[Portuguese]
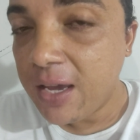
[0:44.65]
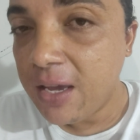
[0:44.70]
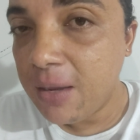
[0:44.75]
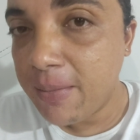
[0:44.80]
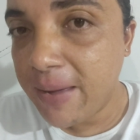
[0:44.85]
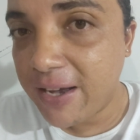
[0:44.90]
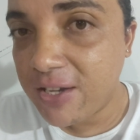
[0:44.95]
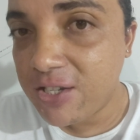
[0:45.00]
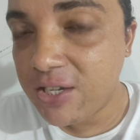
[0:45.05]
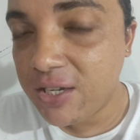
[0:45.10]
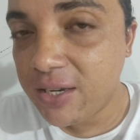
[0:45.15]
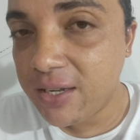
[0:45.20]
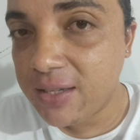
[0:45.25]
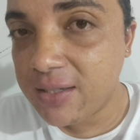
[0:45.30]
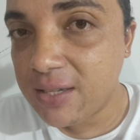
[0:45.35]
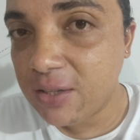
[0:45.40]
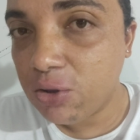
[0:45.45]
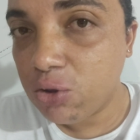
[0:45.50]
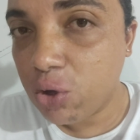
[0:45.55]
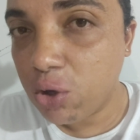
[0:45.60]
Imaginem
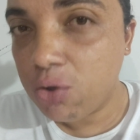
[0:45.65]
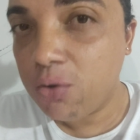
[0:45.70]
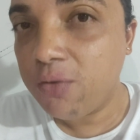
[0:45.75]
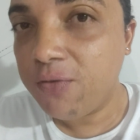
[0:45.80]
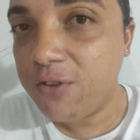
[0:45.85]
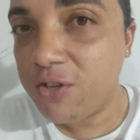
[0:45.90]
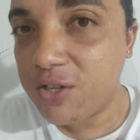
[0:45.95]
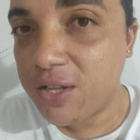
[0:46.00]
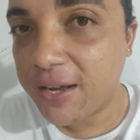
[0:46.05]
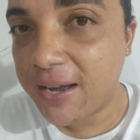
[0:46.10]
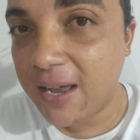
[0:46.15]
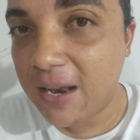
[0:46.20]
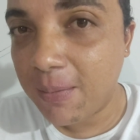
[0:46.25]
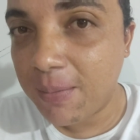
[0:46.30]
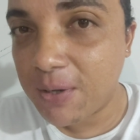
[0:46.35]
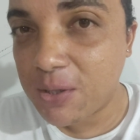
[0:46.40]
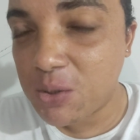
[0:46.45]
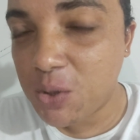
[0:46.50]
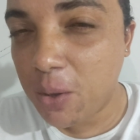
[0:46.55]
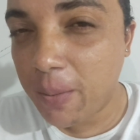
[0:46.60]
se todo o vídeo daquela
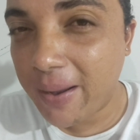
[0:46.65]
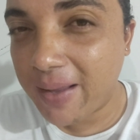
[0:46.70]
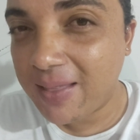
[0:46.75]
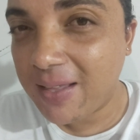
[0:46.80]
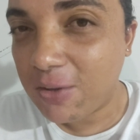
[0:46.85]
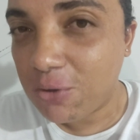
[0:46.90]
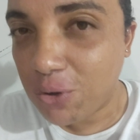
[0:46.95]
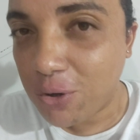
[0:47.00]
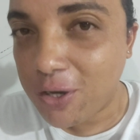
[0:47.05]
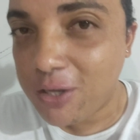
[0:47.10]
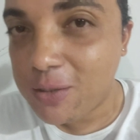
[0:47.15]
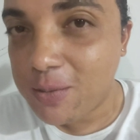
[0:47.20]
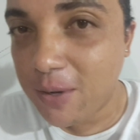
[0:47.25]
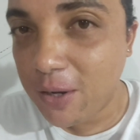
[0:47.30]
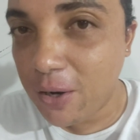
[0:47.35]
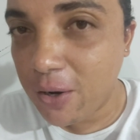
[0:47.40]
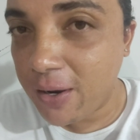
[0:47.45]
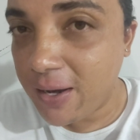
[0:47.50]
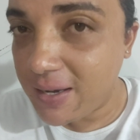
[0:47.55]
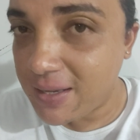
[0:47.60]
pessoa bater 2
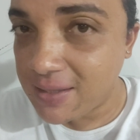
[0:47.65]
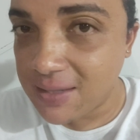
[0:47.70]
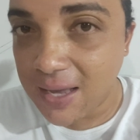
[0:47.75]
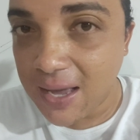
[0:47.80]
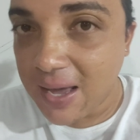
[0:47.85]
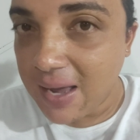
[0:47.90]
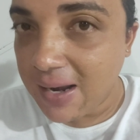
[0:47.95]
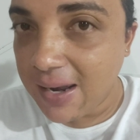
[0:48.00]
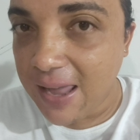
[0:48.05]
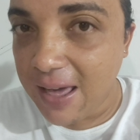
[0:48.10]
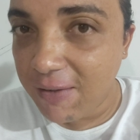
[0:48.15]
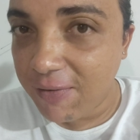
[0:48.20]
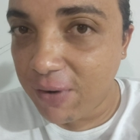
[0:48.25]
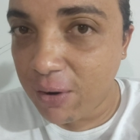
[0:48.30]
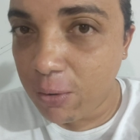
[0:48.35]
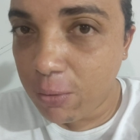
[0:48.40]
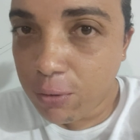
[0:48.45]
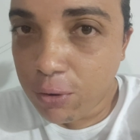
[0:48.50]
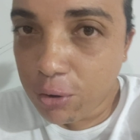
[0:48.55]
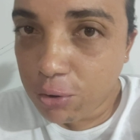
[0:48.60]
milhões. Leva
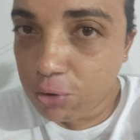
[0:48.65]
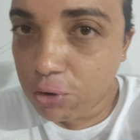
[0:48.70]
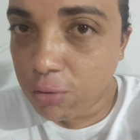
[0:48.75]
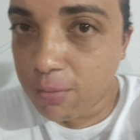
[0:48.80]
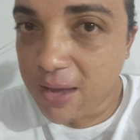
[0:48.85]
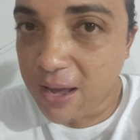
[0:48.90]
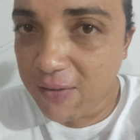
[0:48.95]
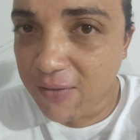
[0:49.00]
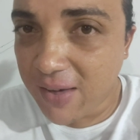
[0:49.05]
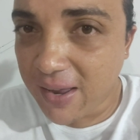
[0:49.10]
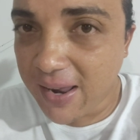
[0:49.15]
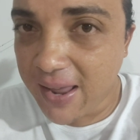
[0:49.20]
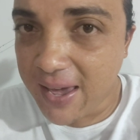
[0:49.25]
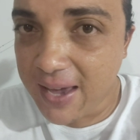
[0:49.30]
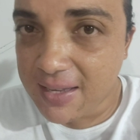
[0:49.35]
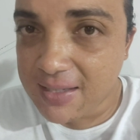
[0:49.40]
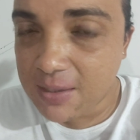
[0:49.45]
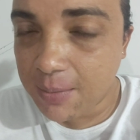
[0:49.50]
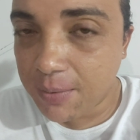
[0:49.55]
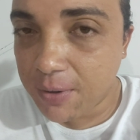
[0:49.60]
o YouTube à
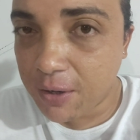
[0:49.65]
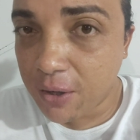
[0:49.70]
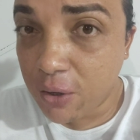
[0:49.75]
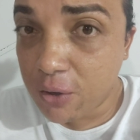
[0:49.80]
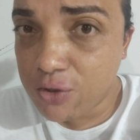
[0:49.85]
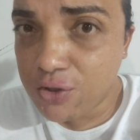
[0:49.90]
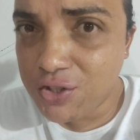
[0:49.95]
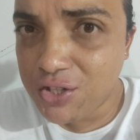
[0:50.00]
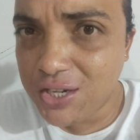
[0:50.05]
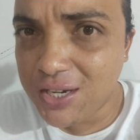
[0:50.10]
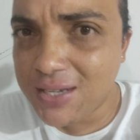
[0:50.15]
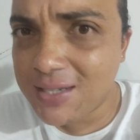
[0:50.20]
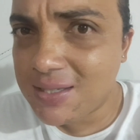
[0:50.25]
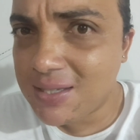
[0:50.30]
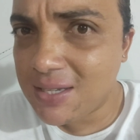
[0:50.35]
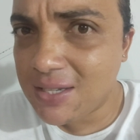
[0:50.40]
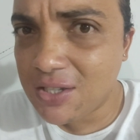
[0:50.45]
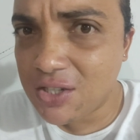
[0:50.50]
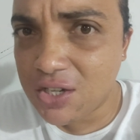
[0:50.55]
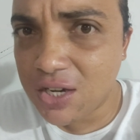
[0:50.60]
falência, porque hoje em dia
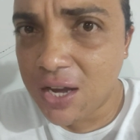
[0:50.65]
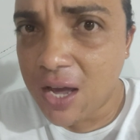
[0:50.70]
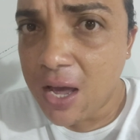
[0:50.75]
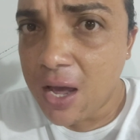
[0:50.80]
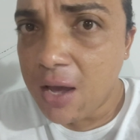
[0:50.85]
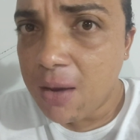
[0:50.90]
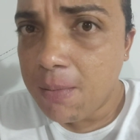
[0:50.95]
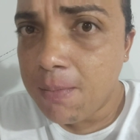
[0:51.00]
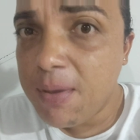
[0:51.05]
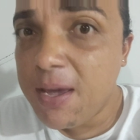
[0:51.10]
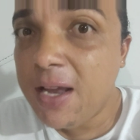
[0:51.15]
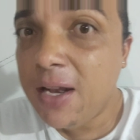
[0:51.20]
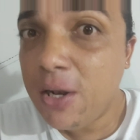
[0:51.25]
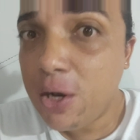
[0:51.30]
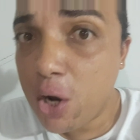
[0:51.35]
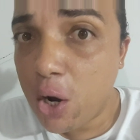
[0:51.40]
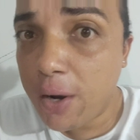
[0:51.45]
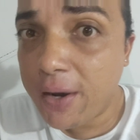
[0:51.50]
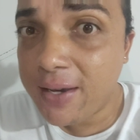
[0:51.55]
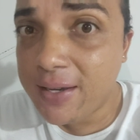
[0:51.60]
existe
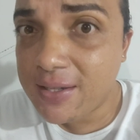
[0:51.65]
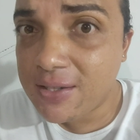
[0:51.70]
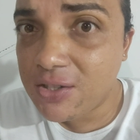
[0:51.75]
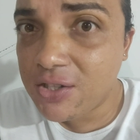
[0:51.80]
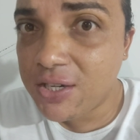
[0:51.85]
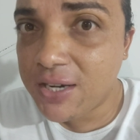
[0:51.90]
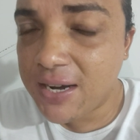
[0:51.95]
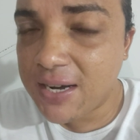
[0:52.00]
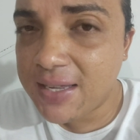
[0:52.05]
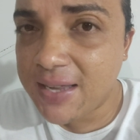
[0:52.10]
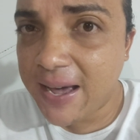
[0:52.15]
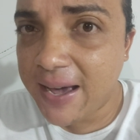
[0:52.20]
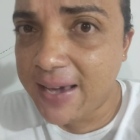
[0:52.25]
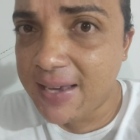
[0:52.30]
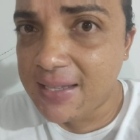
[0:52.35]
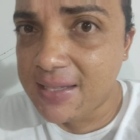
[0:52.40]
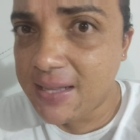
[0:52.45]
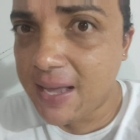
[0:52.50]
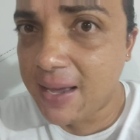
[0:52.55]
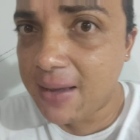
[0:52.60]
bilhões de
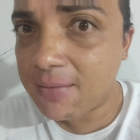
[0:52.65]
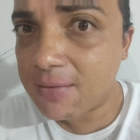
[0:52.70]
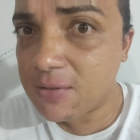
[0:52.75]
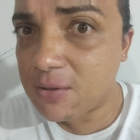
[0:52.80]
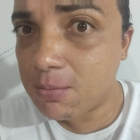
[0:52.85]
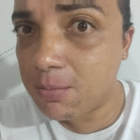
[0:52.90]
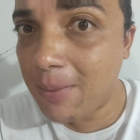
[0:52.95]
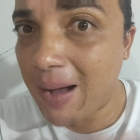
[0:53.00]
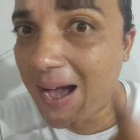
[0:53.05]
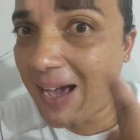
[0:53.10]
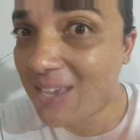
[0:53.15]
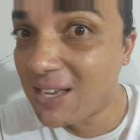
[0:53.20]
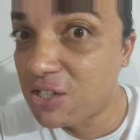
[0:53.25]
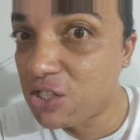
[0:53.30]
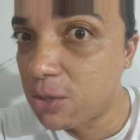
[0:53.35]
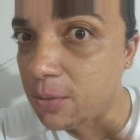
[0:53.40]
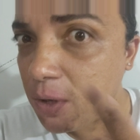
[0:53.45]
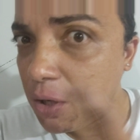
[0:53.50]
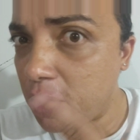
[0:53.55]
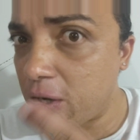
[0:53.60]
canais, né?
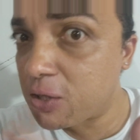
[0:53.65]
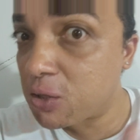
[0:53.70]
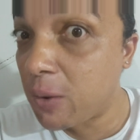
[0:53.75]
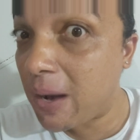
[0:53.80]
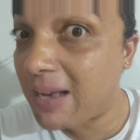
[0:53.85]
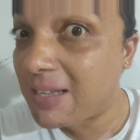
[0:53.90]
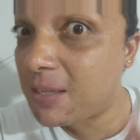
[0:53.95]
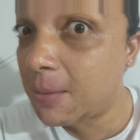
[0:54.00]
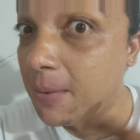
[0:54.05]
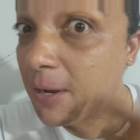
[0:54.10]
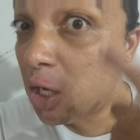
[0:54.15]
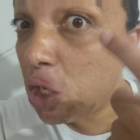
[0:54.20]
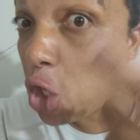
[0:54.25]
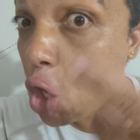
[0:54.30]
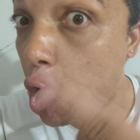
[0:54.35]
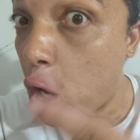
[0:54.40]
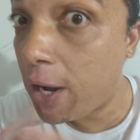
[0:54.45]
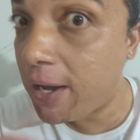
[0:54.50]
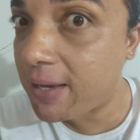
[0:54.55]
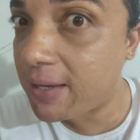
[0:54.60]
Mais de milhões, quase
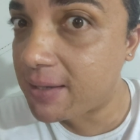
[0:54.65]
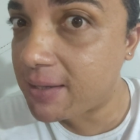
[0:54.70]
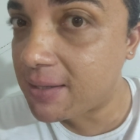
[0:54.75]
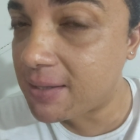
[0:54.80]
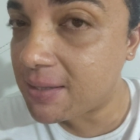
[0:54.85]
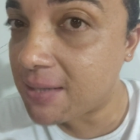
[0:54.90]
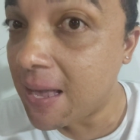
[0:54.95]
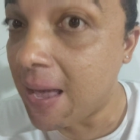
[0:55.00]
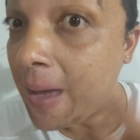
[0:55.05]
bilhões.